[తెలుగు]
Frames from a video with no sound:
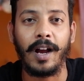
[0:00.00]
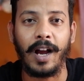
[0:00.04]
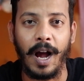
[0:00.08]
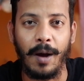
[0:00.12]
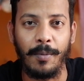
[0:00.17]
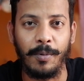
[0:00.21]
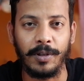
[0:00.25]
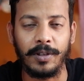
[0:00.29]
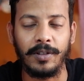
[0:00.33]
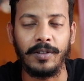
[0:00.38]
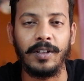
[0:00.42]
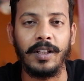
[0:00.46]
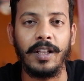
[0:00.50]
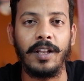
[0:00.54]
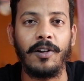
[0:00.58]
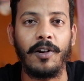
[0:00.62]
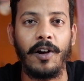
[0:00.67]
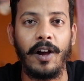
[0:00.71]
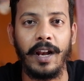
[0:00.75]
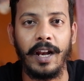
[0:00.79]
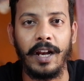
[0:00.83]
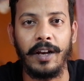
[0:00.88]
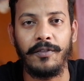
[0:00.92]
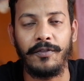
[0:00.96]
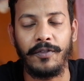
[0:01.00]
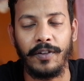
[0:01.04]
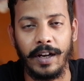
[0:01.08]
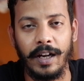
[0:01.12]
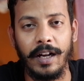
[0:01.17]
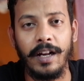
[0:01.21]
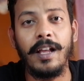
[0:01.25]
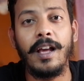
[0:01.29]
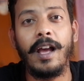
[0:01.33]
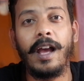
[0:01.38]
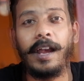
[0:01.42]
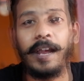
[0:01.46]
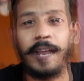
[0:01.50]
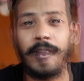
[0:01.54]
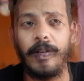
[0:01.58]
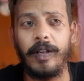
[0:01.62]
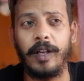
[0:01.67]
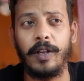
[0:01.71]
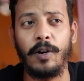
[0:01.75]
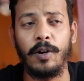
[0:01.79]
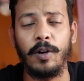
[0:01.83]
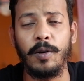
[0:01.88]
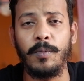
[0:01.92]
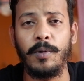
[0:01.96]
కాబోతుంది రాయల్ ఎన్ఫీల్డ్ సో
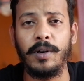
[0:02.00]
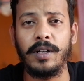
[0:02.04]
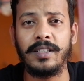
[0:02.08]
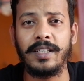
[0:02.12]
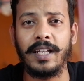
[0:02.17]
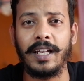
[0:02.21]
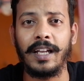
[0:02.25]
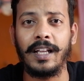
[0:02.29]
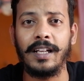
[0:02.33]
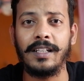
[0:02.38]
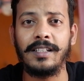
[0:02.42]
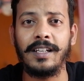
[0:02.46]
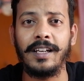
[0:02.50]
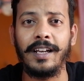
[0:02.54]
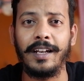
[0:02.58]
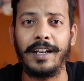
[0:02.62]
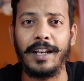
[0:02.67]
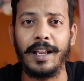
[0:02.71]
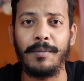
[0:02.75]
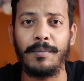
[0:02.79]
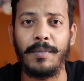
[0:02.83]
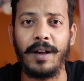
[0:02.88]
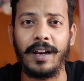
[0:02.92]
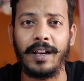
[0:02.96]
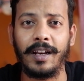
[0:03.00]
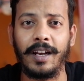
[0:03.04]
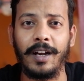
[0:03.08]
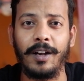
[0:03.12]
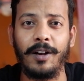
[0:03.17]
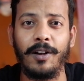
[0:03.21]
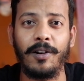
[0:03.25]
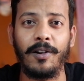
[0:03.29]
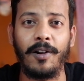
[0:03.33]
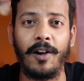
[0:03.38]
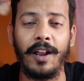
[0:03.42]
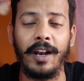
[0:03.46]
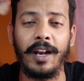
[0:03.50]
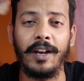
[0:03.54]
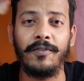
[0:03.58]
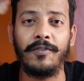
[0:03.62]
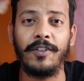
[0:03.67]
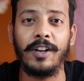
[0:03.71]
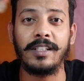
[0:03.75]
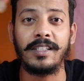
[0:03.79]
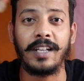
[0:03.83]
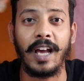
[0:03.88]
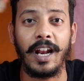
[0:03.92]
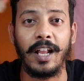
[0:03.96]
ఈ రెండు మోటార్ సైకిల్స్ని ఇండియన్ మార్కెట్లో రాయల్
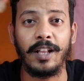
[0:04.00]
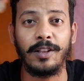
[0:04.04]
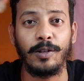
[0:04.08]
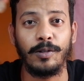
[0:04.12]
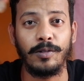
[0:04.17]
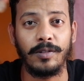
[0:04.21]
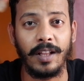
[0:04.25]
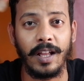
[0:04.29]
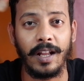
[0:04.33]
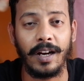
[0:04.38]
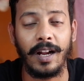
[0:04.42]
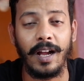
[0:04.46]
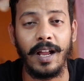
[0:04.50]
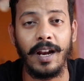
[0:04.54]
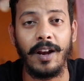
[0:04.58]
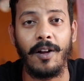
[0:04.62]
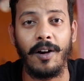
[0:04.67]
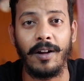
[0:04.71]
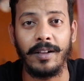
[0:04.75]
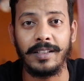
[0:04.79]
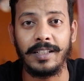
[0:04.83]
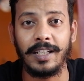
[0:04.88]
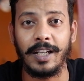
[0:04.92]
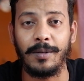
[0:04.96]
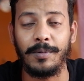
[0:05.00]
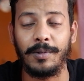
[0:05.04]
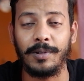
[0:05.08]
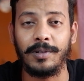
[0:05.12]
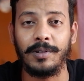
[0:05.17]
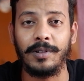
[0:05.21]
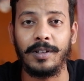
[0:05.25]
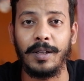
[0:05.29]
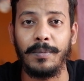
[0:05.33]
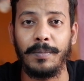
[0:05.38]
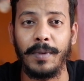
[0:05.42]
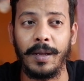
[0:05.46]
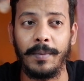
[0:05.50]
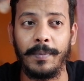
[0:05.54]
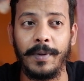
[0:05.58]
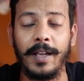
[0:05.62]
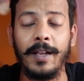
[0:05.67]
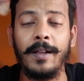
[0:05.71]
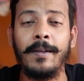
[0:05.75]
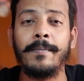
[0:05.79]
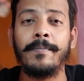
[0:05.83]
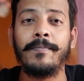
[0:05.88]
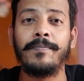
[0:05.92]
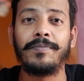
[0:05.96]
ఎన్ఫీల్డ్ చాలా తొందరగా లాంచ్ చేయబోతుంది
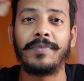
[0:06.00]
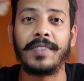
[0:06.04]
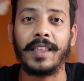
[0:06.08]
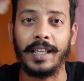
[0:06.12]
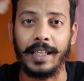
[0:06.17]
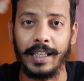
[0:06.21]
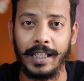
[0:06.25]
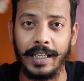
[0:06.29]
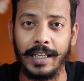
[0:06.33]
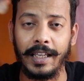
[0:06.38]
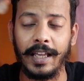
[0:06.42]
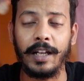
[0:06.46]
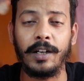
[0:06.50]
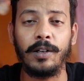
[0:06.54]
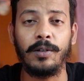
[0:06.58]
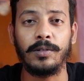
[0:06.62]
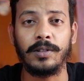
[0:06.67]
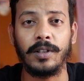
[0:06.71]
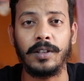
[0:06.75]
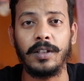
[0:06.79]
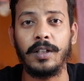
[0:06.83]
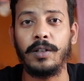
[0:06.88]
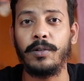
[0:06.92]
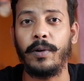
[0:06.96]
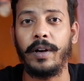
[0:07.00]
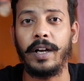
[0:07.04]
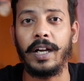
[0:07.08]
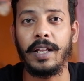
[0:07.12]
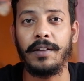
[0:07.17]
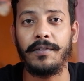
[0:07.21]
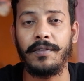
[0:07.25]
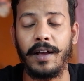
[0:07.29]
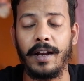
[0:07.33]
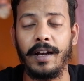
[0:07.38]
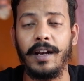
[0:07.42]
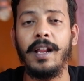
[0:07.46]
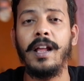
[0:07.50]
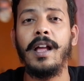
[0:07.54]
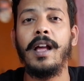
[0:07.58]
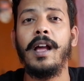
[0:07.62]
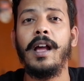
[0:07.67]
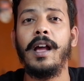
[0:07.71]
మేబీ ఈ ఇయర్ టూ థౌజండ్ ట్వంటీ వన్